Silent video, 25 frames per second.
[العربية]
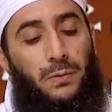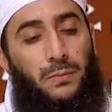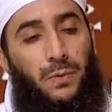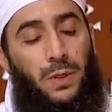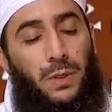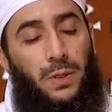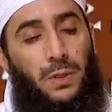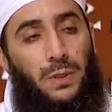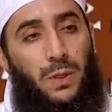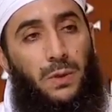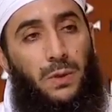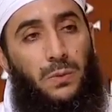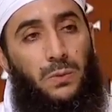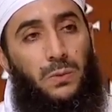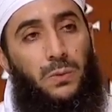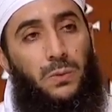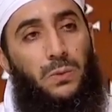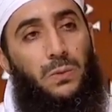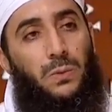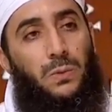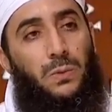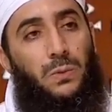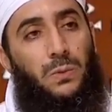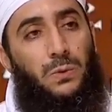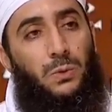
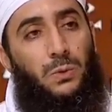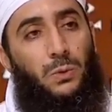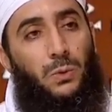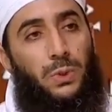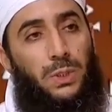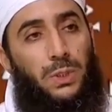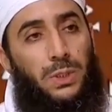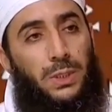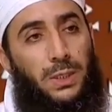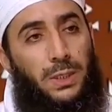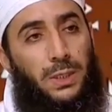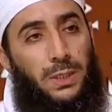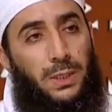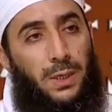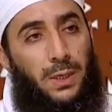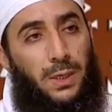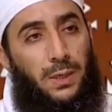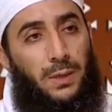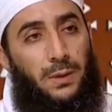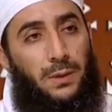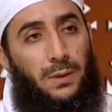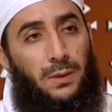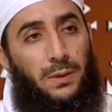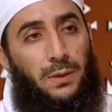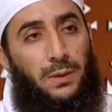فانه
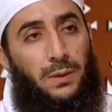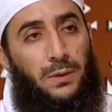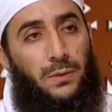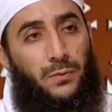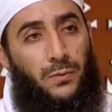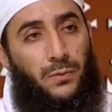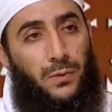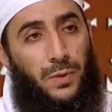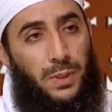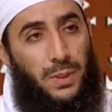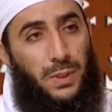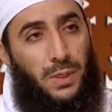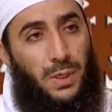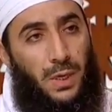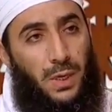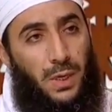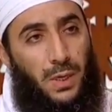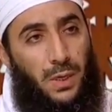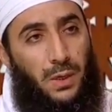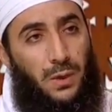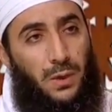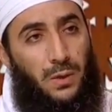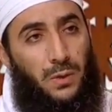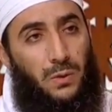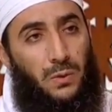شدد
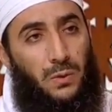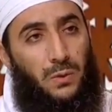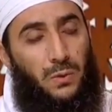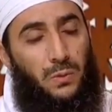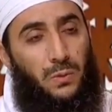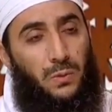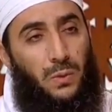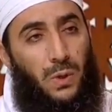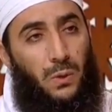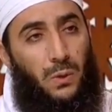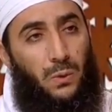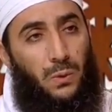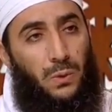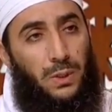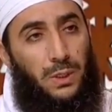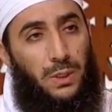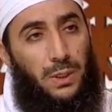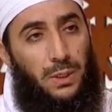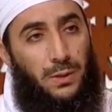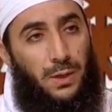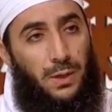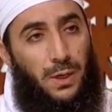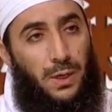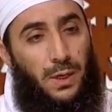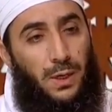فيها
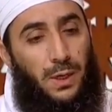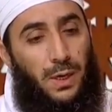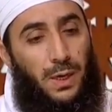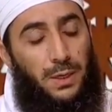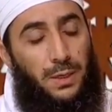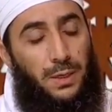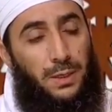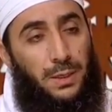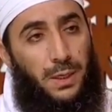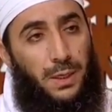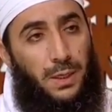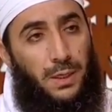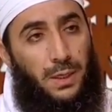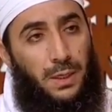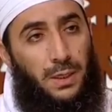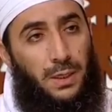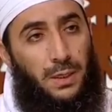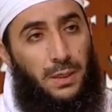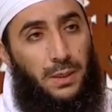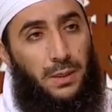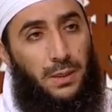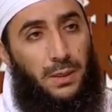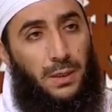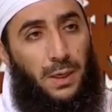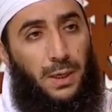واغلظ
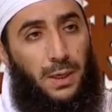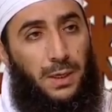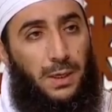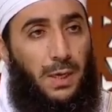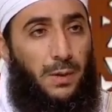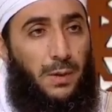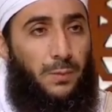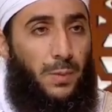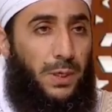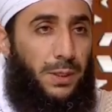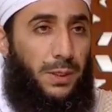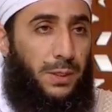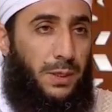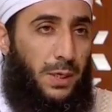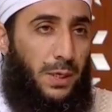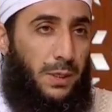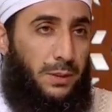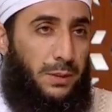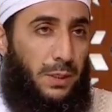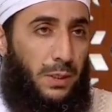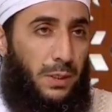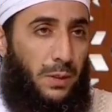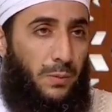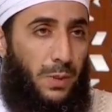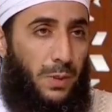النكير على من
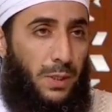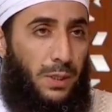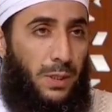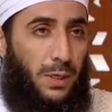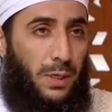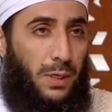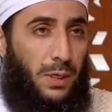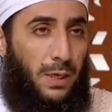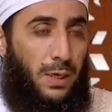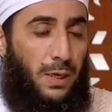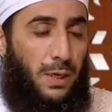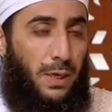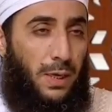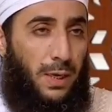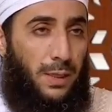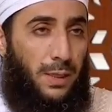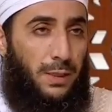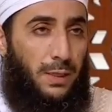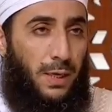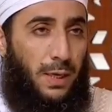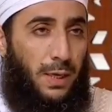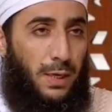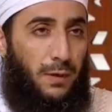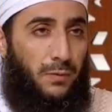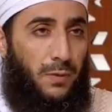ياتي مثل
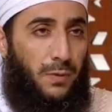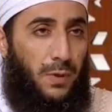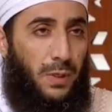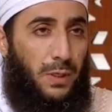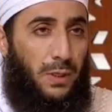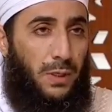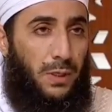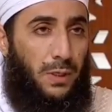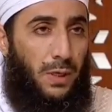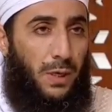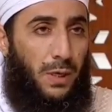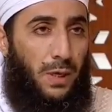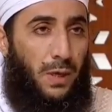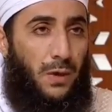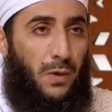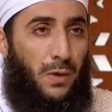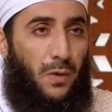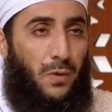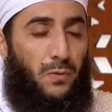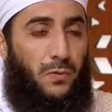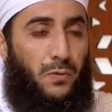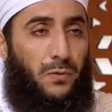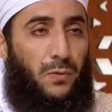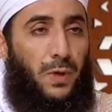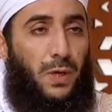هذا الفعل
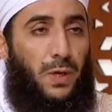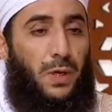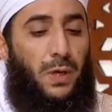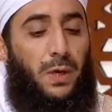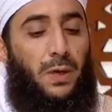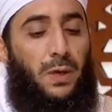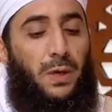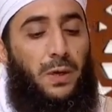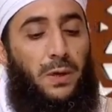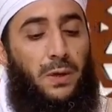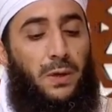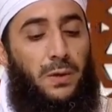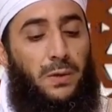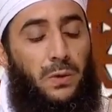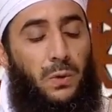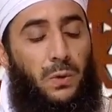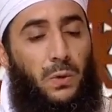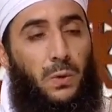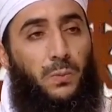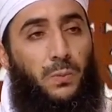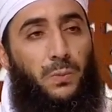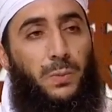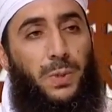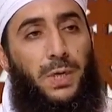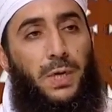
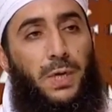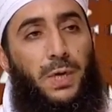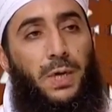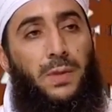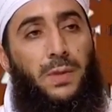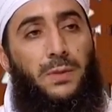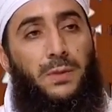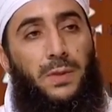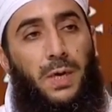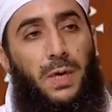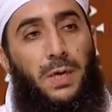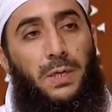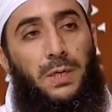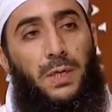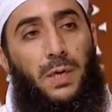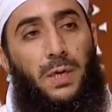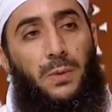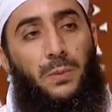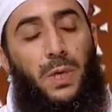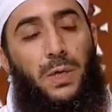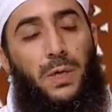فعبر عن ذلك